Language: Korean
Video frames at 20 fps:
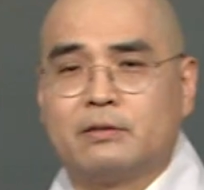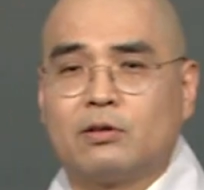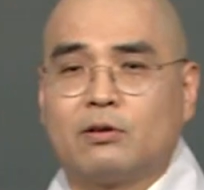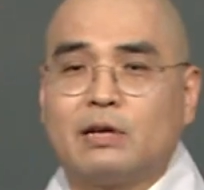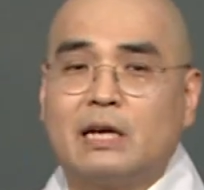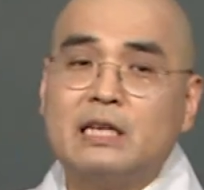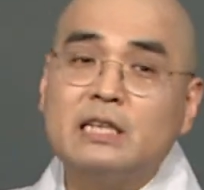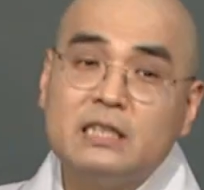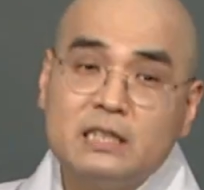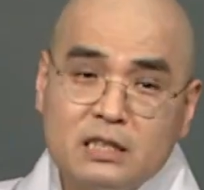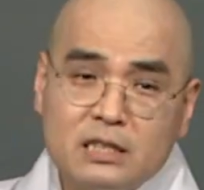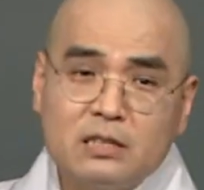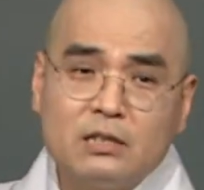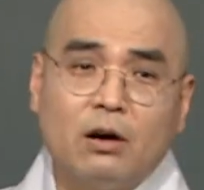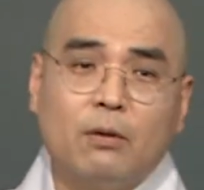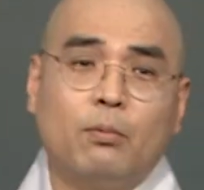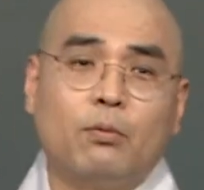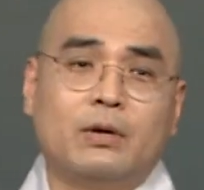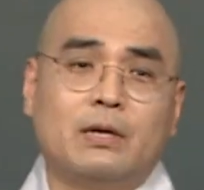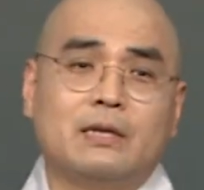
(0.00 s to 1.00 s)
저게
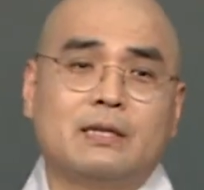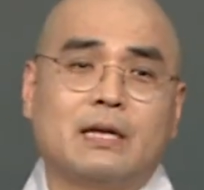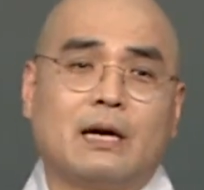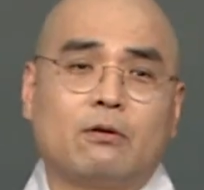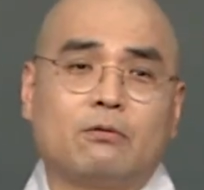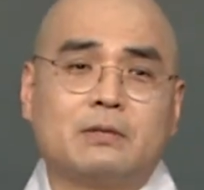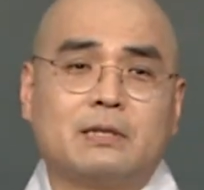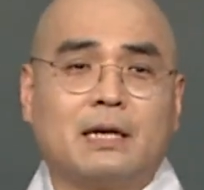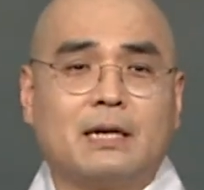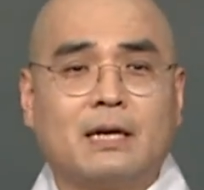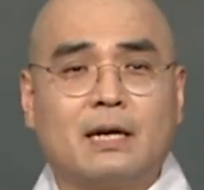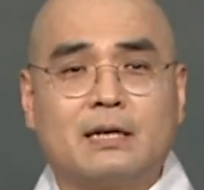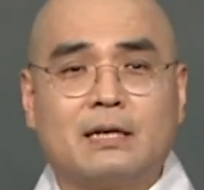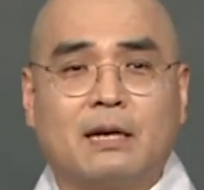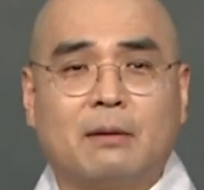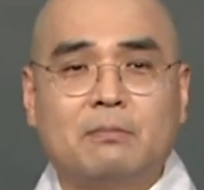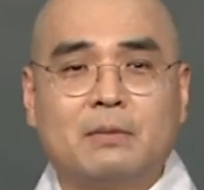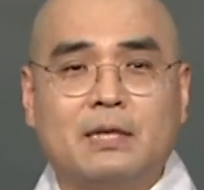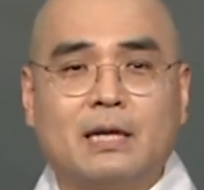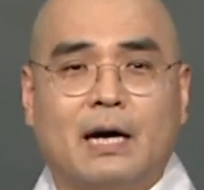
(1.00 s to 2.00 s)
있어 보인다고
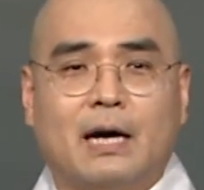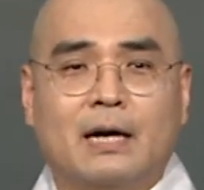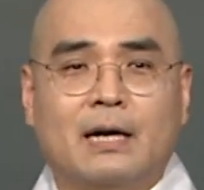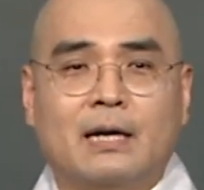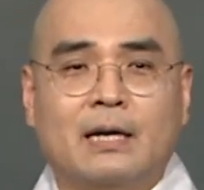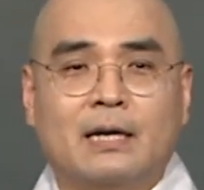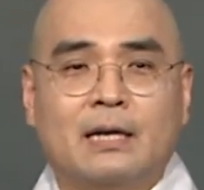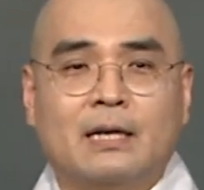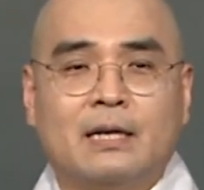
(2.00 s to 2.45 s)
생각을 합니다.